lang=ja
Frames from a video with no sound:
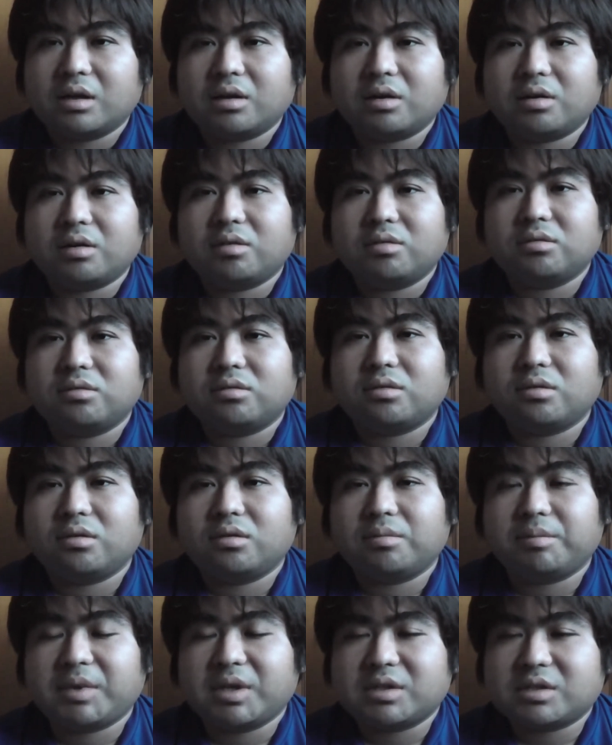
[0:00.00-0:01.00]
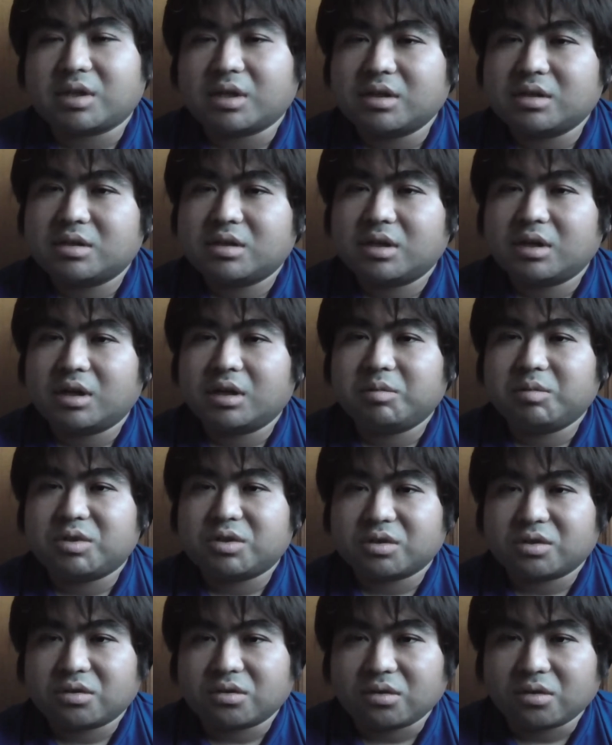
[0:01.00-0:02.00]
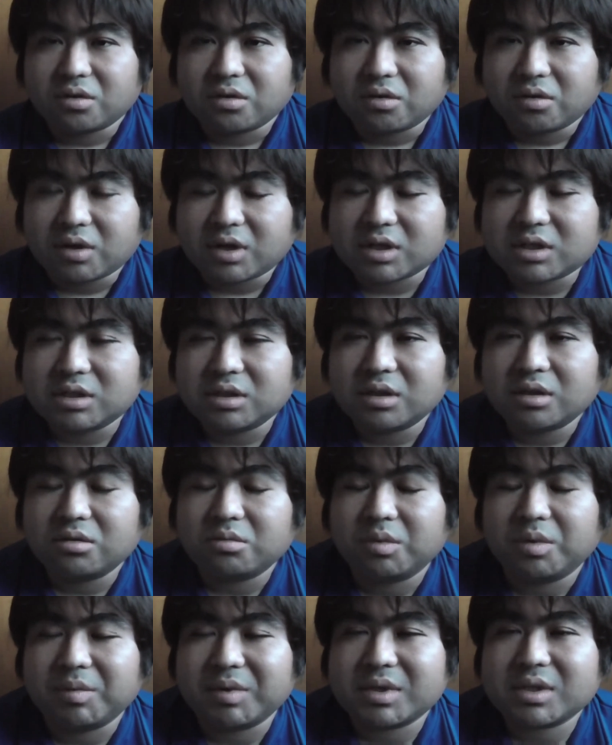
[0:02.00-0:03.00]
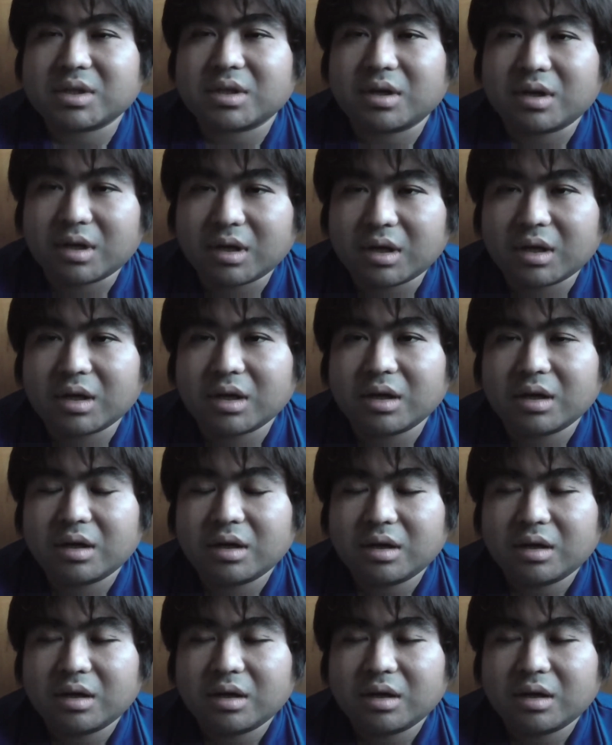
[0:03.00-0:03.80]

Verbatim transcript: 本当まあ賛成派にもちょっとおかしなのもいますから、